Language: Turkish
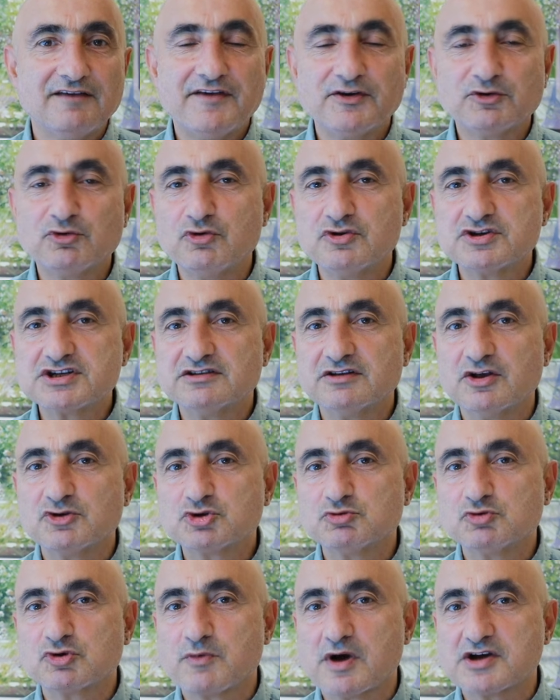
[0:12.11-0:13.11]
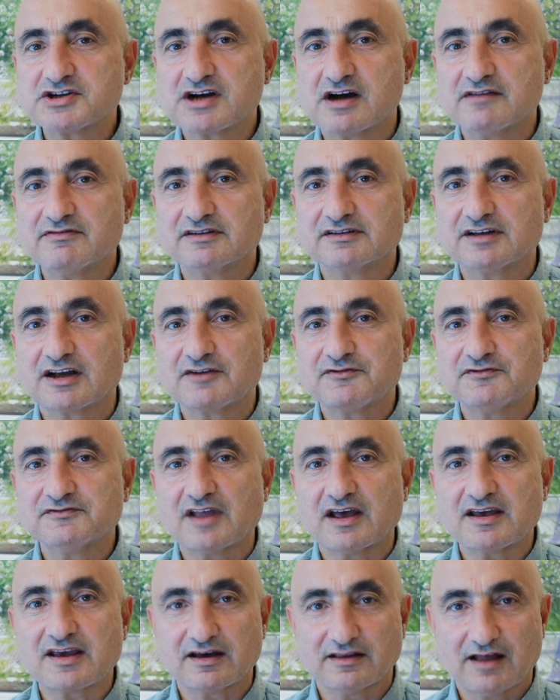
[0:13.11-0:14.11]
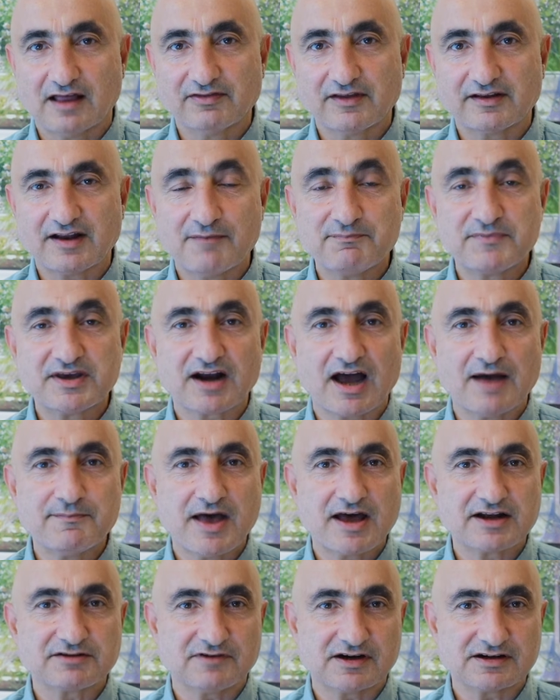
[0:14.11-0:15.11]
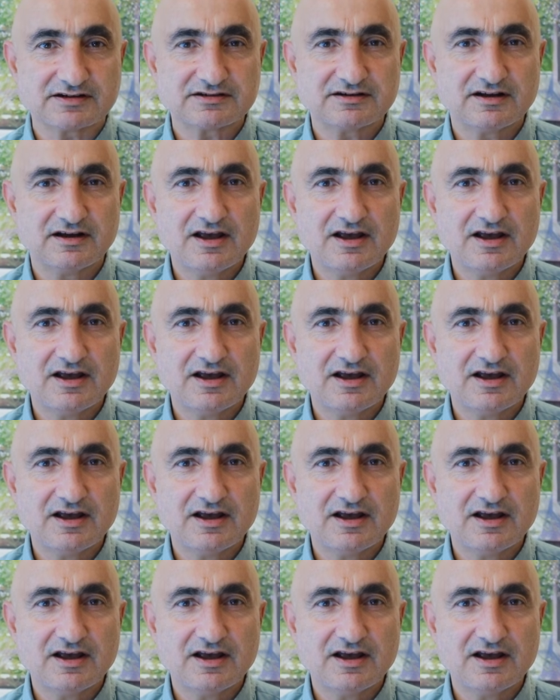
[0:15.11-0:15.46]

ve gün içinde Cumhurbaşkanlığı tarafından yalanlanan bir haber var.